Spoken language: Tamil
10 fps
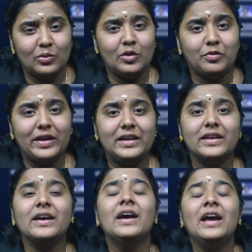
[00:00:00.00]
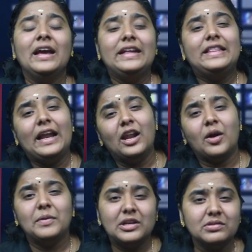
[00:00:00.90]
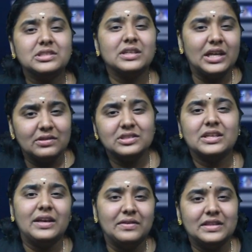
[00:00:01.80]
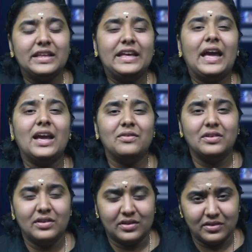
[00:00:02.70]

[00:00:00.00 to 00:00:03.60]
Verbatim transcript: ஒரு ஃபைட்டு இது எல்லாமே ட்விஸ்ட் ஆகி ட்விஸ்ட் ஆகி வந்து ஏன் இவர்